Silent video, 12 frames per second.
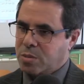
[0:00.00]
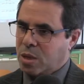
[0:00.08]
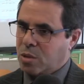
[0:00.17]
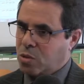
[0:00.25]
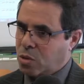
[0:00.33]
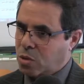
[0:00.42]

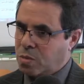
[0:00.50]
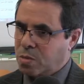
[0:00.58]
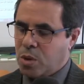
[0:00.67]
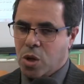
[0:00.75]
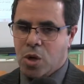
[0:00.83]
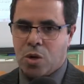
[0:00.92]
المغربيه لكولوم
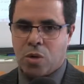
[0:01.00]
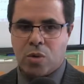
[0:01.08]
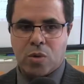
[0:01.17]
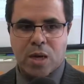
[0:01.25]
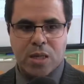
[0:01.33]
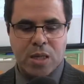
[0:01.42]

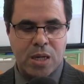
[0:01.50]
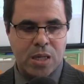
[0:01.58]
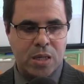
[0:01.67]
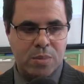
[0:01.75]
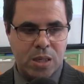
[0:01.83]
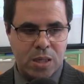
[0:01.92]

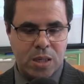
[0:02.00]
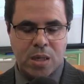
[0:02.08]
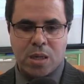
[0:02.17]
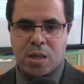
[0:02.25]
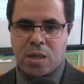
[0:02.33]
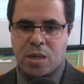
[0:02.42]
وكذلك من
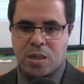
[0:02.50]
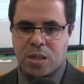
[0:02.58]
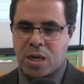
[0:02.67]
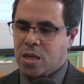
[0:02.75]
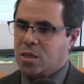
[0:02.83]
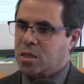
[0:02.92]

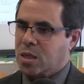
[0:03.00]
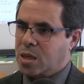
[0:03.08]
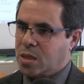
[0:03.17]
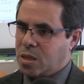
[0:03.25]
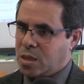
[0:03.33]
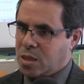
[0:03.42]
إدارة
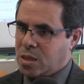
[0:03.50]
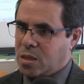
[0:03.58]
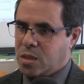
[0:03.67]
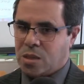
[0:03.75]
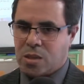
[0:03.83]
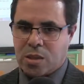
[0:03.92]

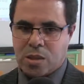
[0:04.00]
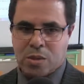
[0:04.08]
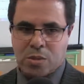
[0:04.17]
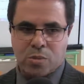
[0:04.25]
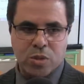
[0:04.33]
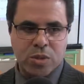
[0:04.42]

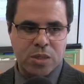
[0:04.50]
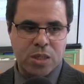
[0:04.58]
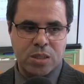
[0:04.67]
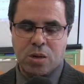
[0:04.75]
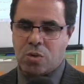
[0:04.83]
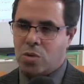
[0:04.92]

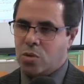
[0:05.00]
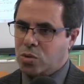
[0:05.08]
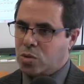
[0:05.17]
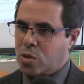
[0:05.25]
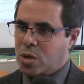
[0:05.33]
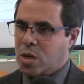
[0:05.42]
المؤسسة
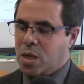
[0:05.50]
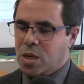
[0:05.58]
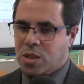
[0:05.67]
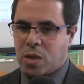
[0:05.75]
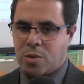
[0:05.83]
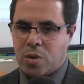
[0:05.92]
والأطر
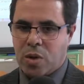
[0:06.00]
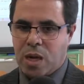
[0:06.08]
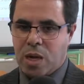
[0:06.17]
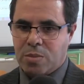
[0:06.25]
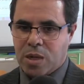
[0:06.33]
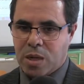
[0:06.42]
التربوية
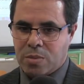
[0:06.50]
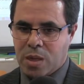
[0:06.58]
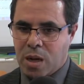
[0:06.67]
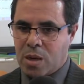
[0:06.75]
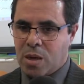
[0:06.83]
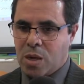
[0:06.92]
العاملة
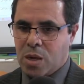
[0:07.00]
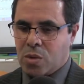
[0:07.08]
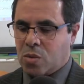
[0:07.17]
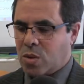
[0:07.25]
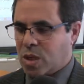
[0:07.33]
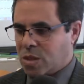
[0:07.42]
بها
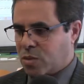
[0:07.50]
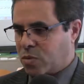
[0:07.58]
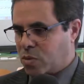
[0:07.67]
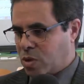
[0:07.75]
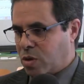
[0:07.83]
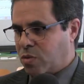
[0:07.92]
ولا
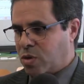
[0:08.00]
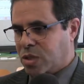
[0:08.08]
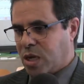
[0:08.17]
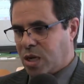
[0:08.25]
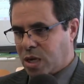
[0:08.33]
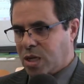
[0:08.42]
تفوتني
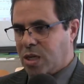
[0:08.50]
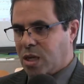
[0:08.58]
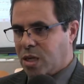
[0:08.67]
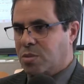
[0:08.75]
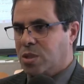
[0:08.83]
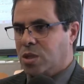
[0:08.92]
الفرصة أنا
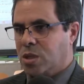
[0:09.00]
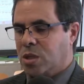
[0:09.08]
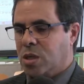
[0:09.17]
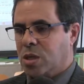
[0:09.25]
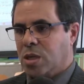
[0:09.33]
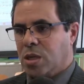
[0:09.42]
كذلك باش
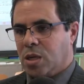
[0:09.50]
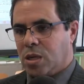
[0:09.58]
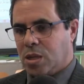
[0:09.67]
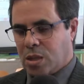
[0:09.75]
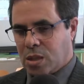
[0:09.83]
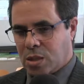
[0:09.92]

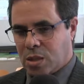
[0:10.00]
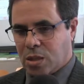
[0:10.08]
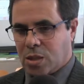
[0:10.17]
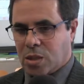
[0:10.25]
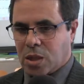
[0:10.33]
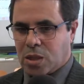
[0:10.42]
آه،
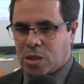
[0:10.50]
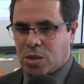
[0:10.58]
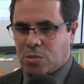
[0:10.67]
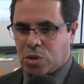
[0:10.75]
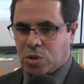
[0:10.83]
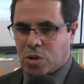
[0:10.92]

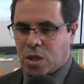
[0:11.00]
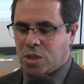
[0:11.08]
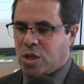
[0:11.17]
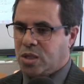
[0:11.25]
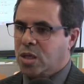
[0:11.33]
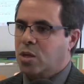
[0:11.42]
نقدم الشكر
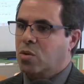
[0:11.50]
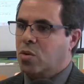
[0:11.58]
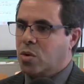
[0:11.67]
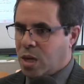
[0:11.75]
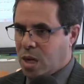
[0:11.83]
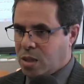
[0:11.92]
الجزيل
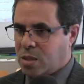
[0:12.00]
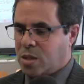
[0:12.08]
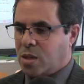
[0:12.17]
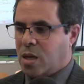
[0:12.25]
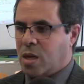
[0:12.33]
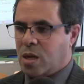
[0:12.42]
لكل
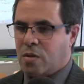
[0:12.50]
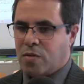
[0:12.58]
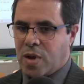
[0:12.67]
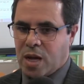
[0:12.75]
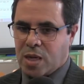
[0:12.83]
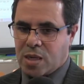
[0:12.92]
هاد
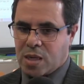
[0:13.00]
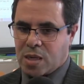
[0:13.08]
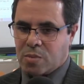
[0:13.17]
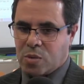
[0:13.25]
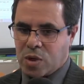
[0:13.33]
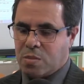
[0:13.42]

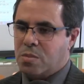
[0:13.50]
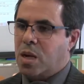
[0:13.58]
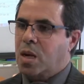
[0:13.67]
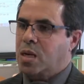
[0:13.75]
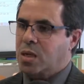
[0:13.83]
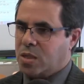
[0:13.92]
الفعاليات
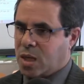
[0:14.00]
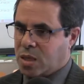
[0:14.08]
المهمة اللي